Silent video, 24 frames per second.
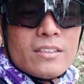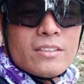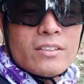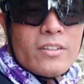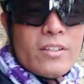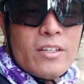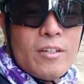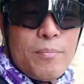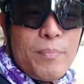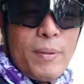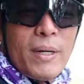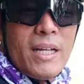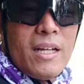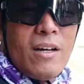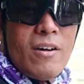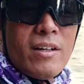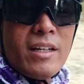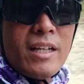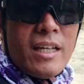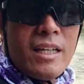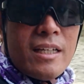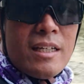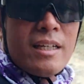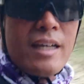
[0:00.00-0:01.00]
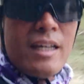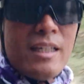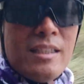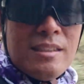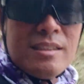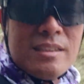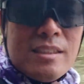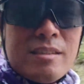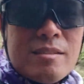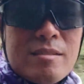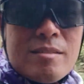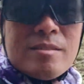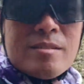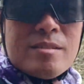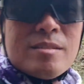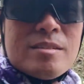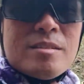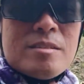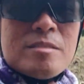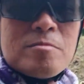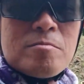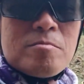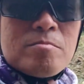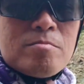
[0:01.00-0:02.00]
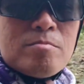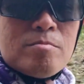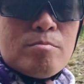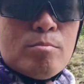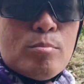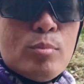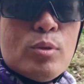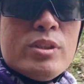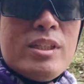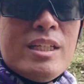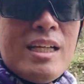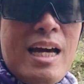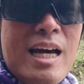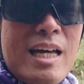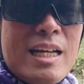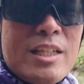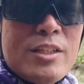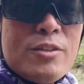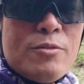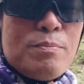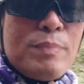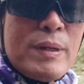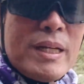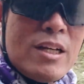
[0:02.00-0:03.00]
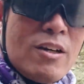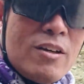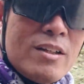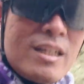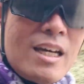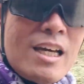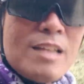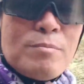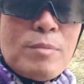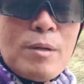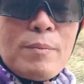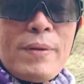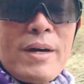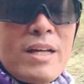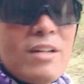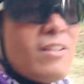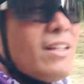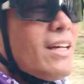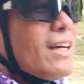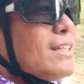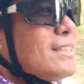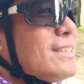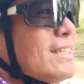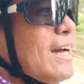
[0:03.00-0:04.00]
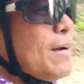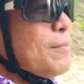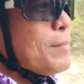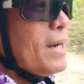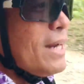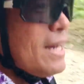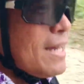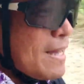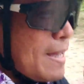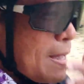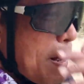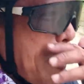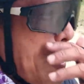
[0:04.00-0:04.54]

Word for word: so yung panahon na yan guys buti nga rin yung panahon kahit pa paano nakisama